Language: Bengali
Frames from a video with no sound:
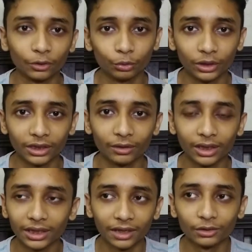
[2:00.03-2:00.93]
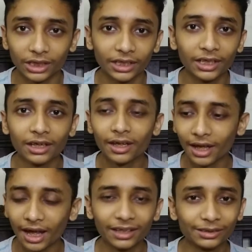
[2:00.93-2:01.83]
মাত্র দুটা দেওয়া কেন জানি না
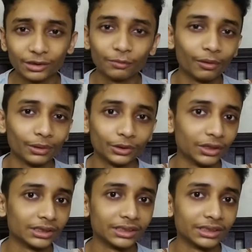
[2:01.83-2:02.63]
আর কিছু ইনফরমেশন